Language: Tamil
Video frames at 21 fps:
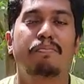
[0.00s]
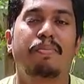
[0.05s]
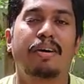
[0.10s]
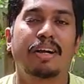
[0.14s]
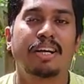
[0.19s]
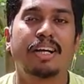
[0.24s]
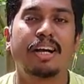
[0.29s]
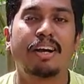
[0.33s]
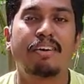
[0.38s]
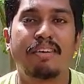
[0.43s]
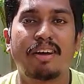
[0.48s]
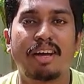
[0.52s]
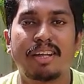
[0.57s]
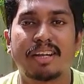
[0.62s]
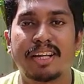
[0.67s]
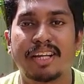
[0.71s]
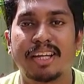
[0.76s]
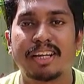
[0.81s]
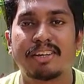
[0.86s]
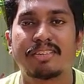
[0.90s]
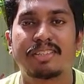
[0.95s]
பக்காவாக
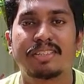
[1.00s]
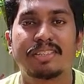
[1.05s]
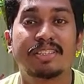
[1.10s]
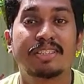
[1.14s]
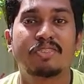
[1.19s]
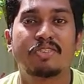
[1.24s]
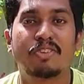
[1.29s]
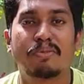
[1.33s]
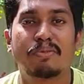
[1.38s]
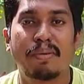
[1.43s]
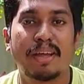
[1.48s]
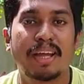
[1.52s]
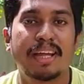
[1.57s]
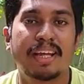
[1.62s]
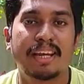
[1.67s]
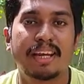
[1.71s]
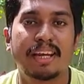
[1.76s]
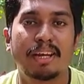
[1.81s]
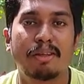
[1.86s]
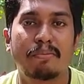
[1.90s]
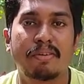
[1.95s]
நீங்கள் வந்து ஒரு
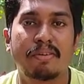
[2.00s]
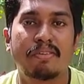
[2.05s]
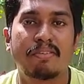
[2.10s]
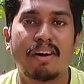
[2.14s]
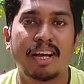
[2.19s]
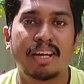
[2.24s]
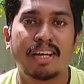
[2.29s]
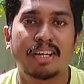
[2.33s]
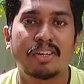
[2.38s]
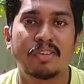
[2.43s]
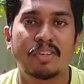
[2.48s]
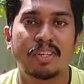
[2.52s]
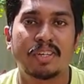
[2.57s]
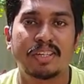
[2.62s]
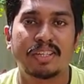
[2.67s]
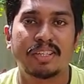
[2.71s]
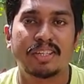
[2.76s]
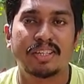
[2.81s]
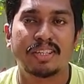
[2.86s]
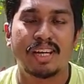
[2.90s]
பேக்கரியில் போய் வாங்குகிற ஒரு